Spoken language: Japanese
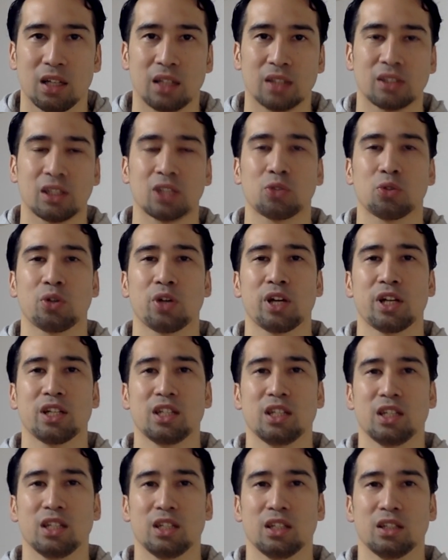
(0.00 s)
里親
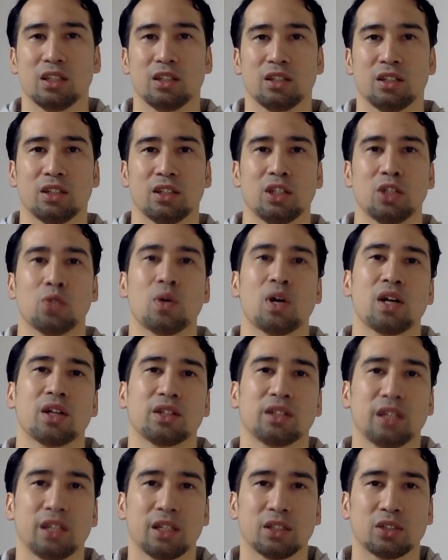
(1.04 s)
に拾われ
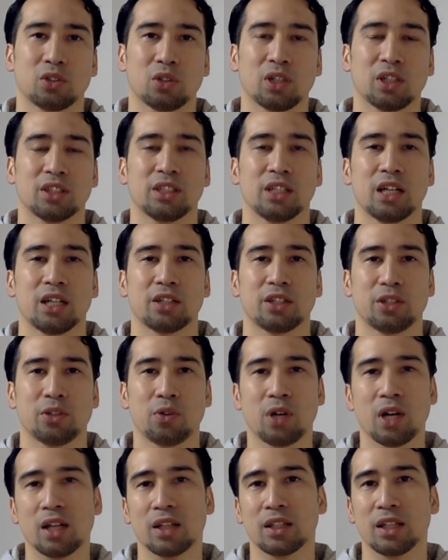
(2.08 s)
て育てられて
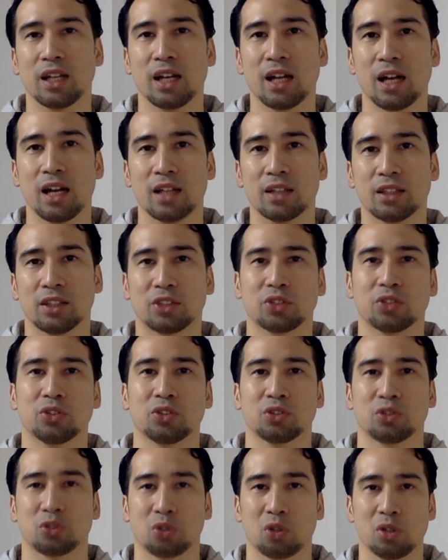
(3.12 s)
よかったなーってつく
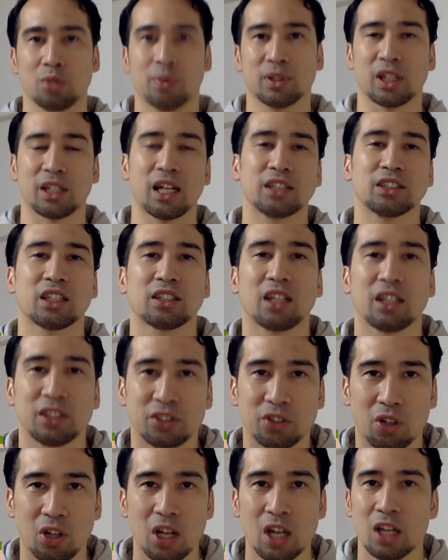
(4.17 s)
づくそこでまた泣いちゃったんで
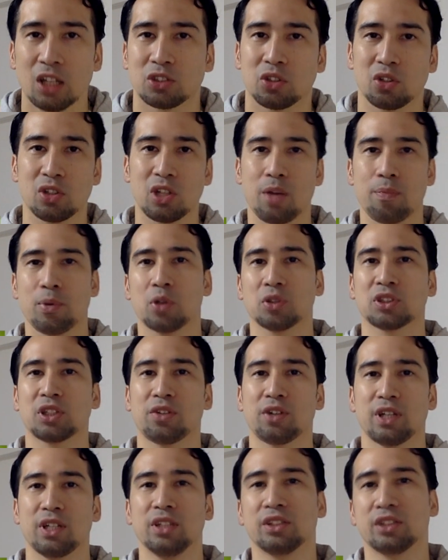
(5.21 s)
すよ。そんな描写
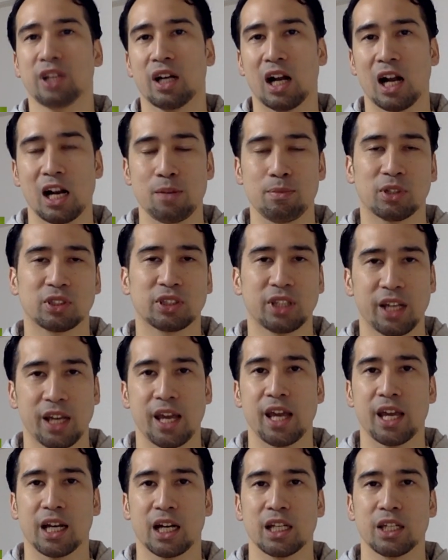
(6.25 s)
は一切ありません、
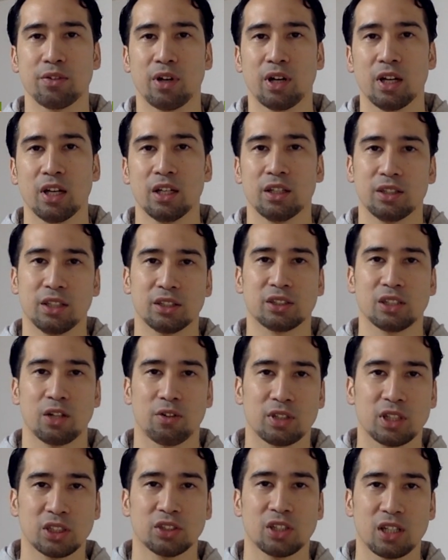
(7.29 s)
映画には。ですが
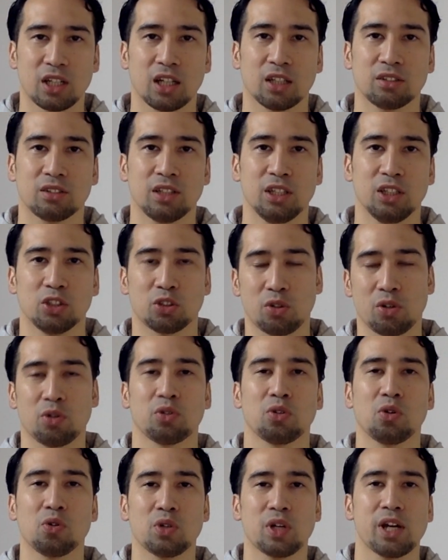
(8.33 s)
私は勝手にそれ
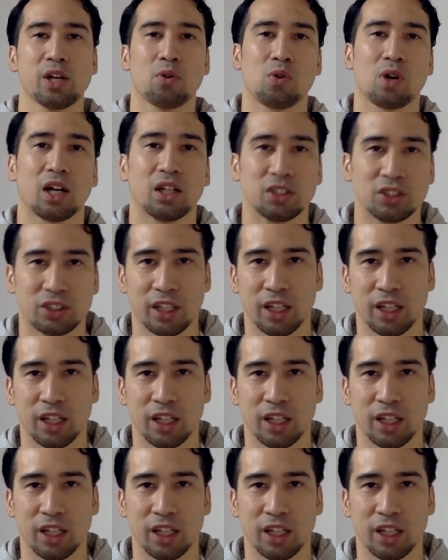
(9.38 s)
を脳内保管し